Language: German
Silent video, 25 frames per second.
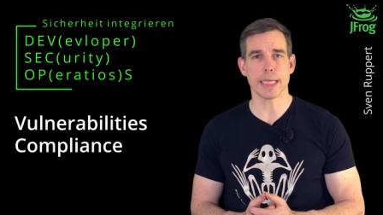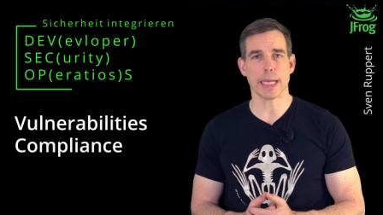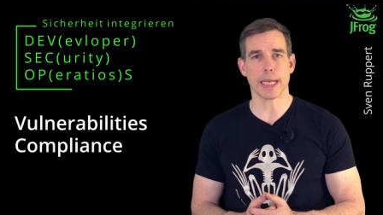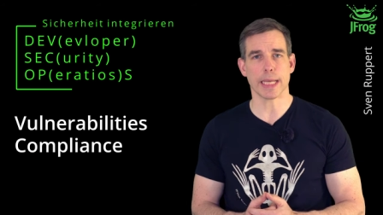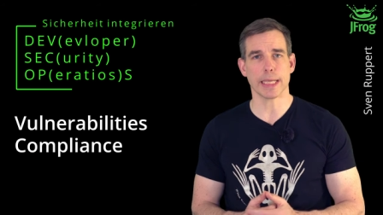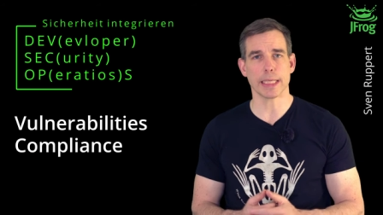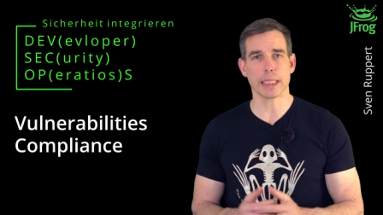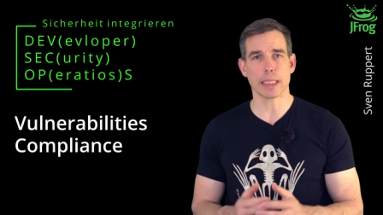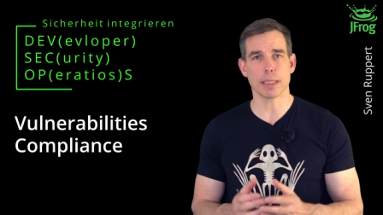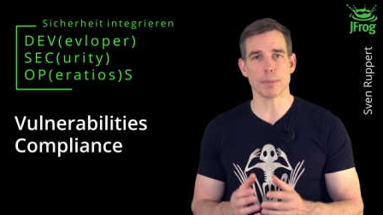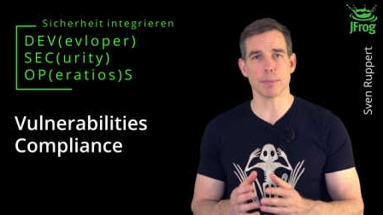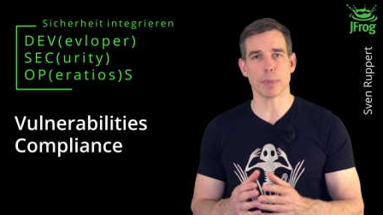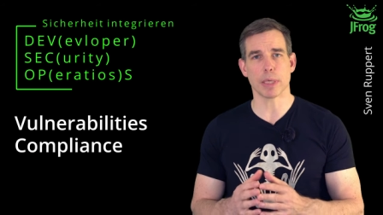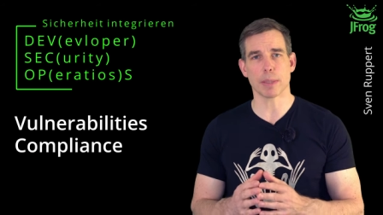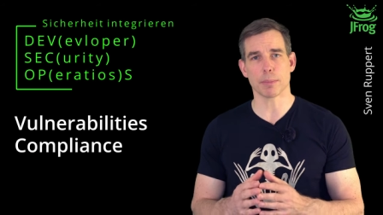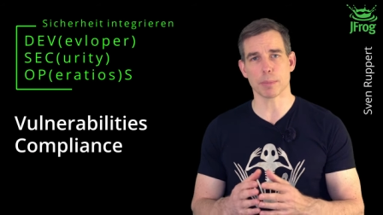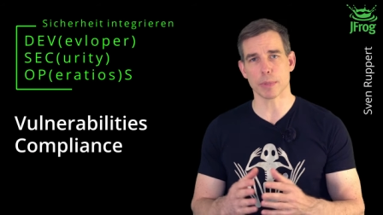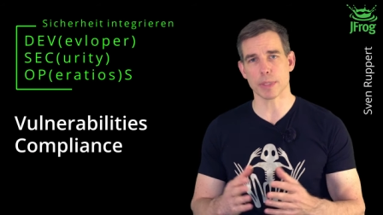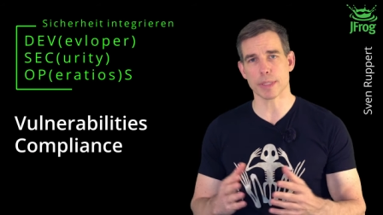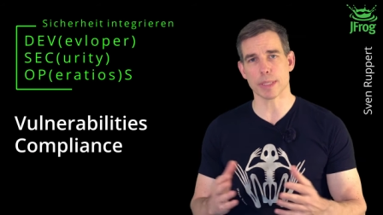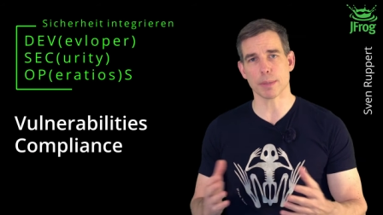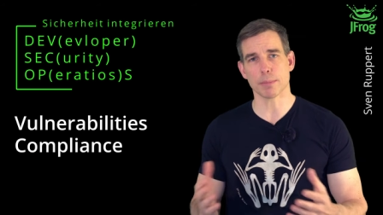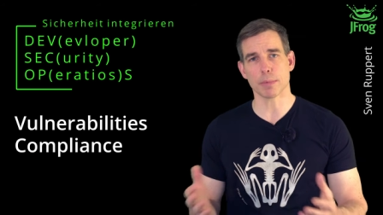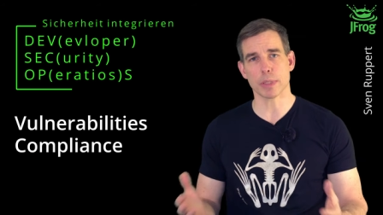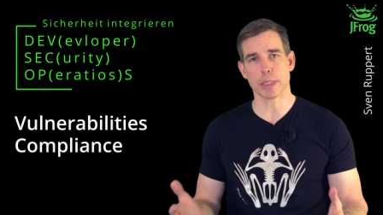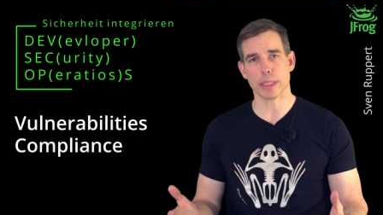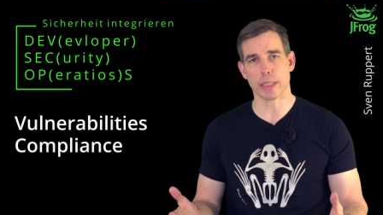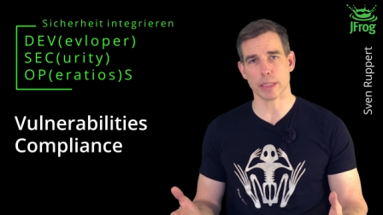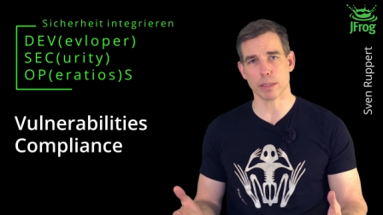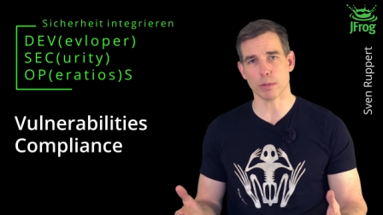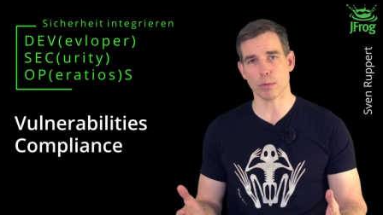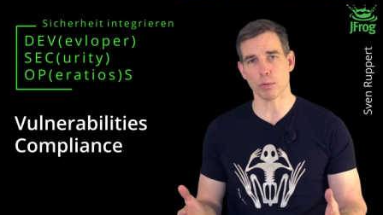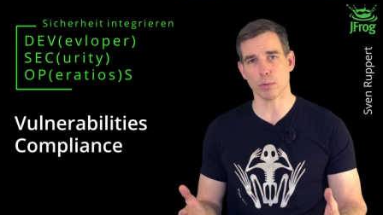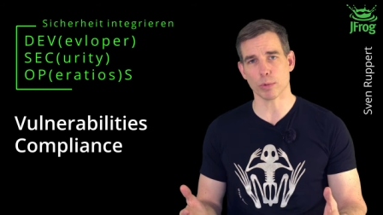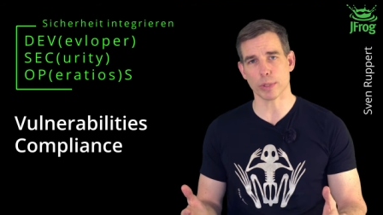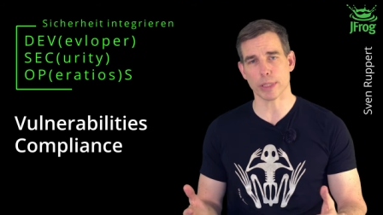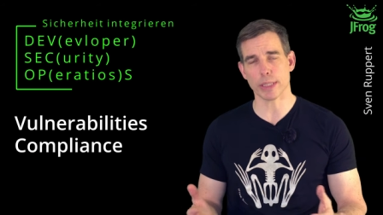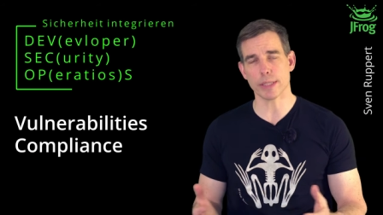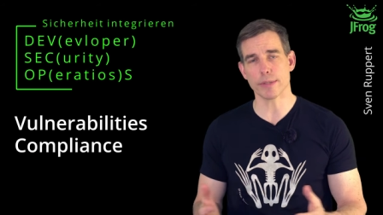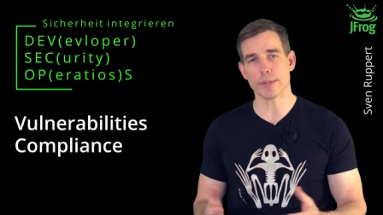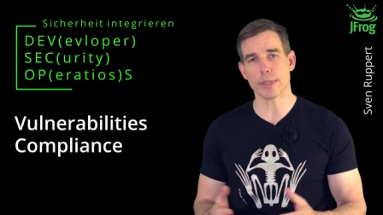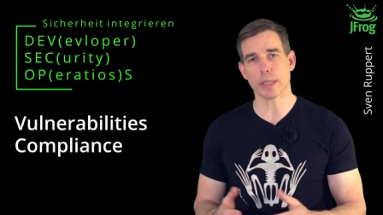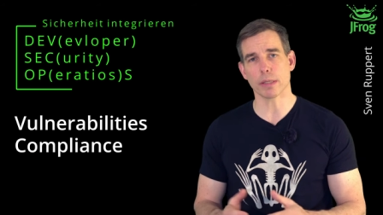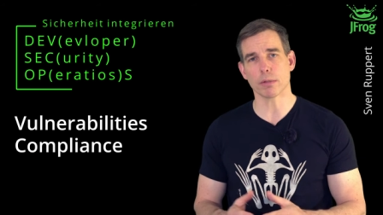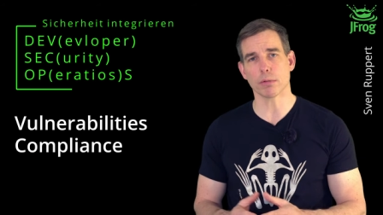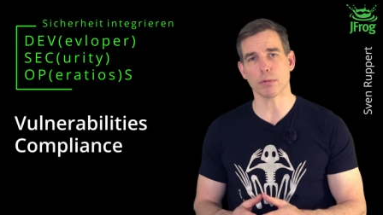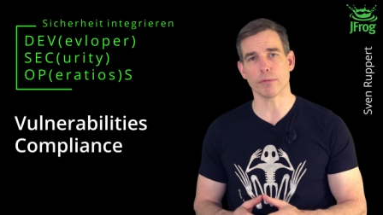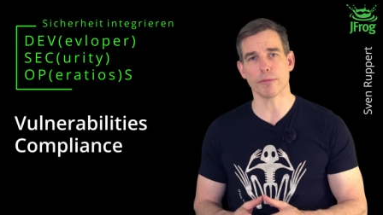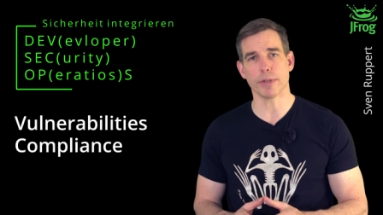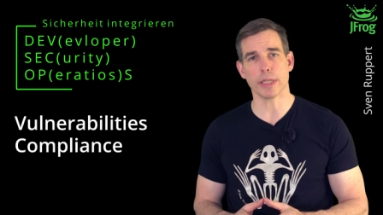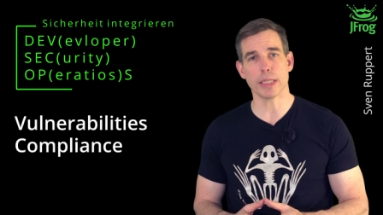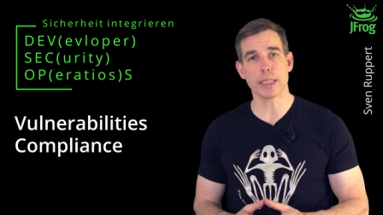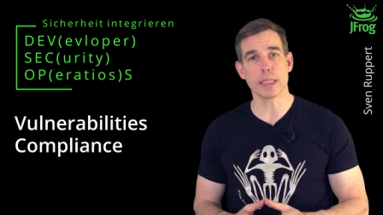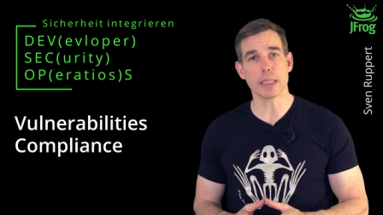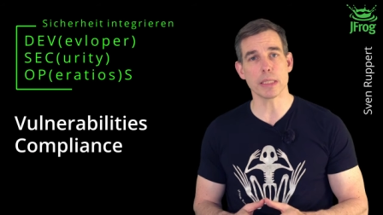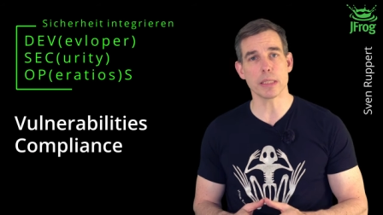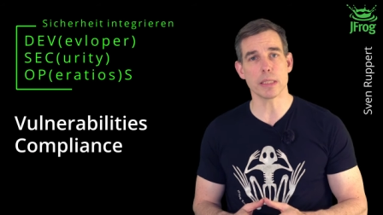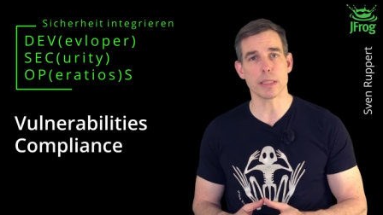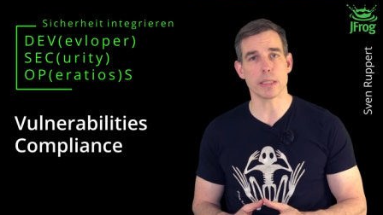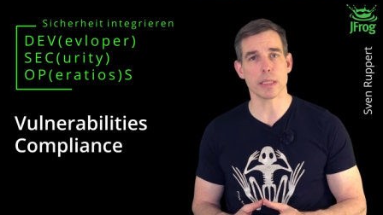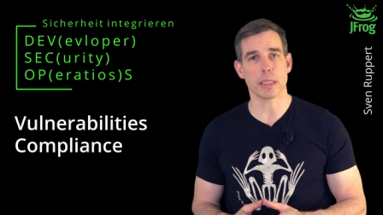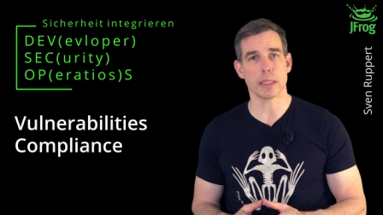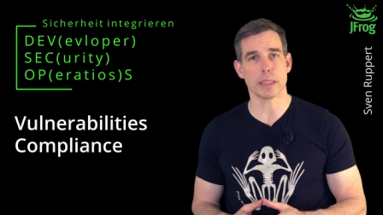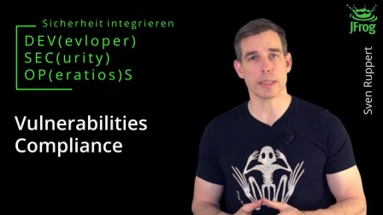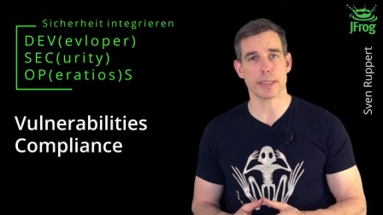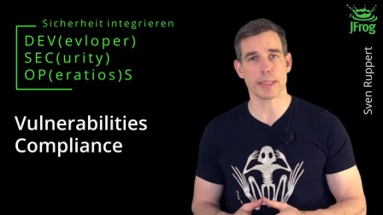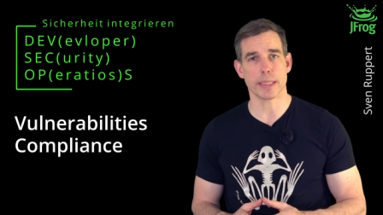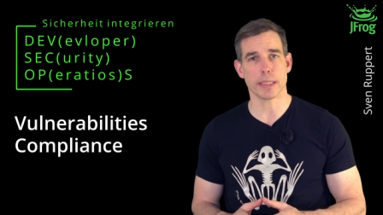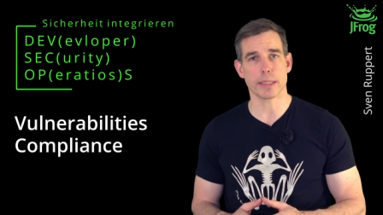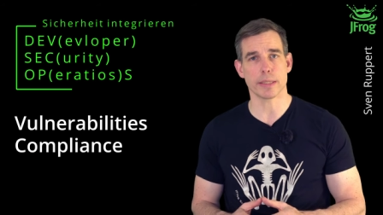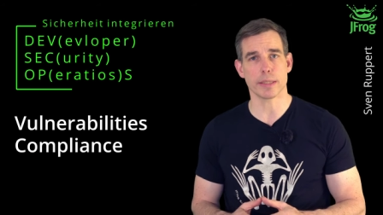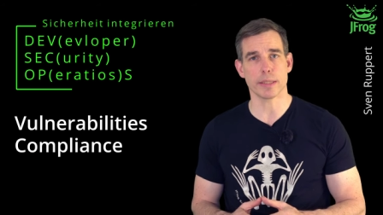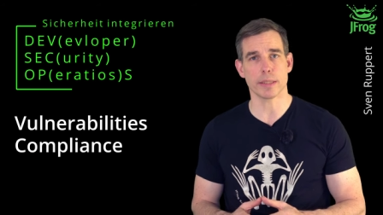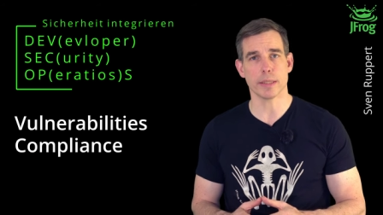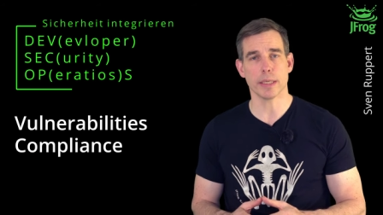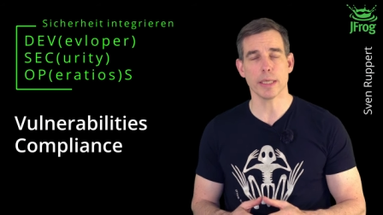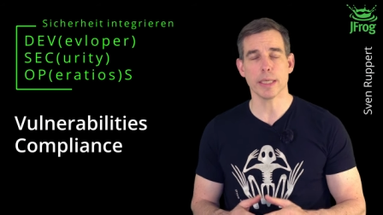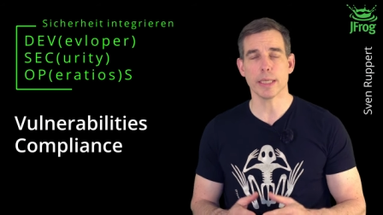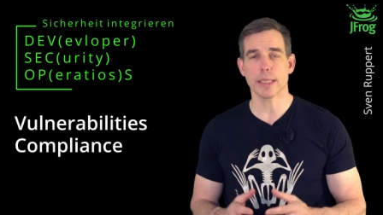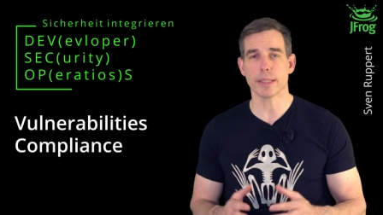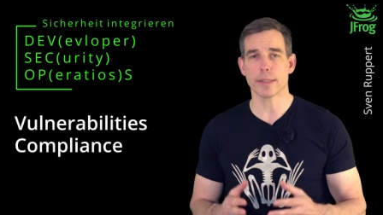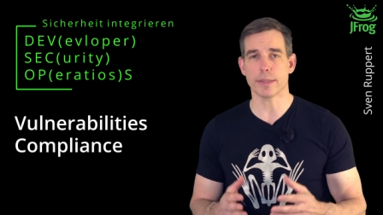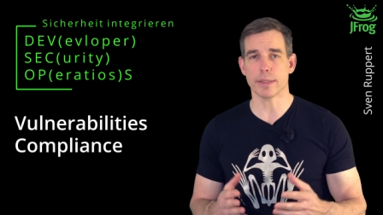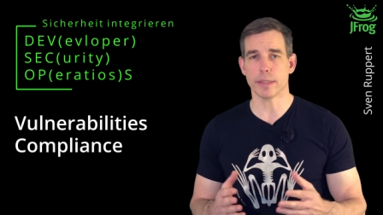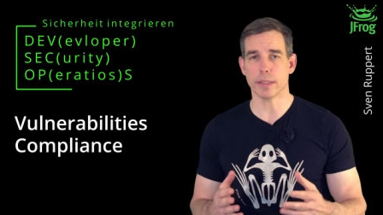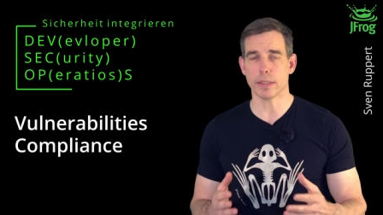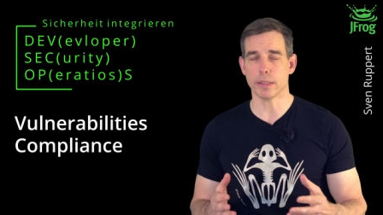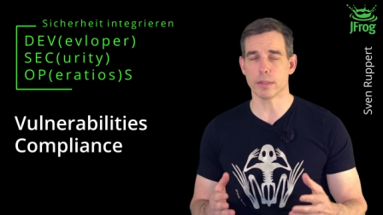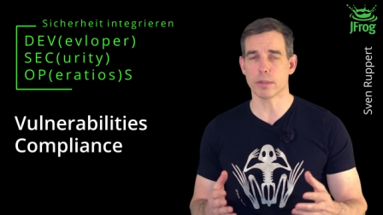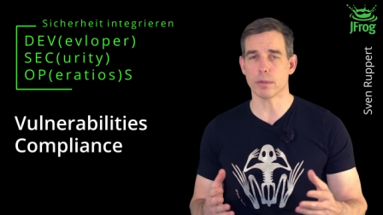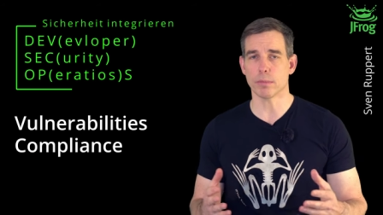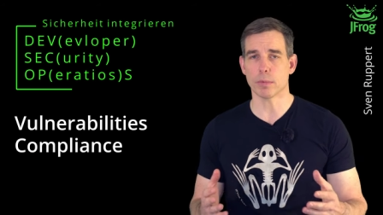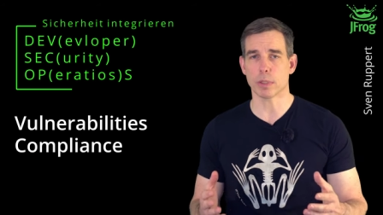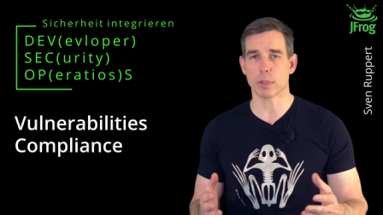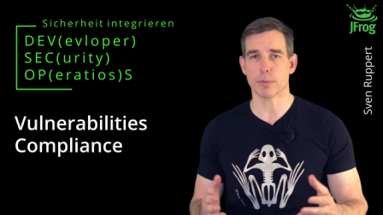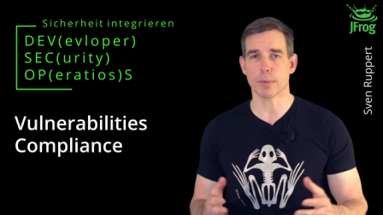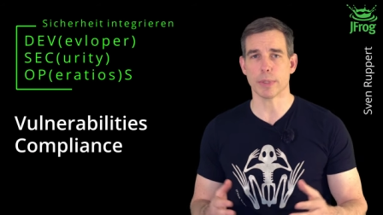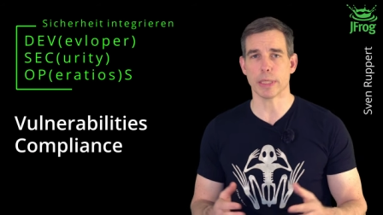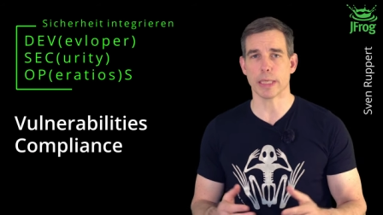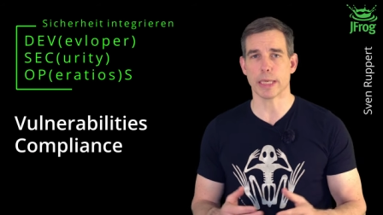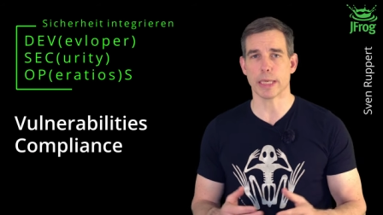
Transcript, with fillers: eigentlich in meinem gesamten Technologiestack und welche dieser Lizenzen sind zum Beispiel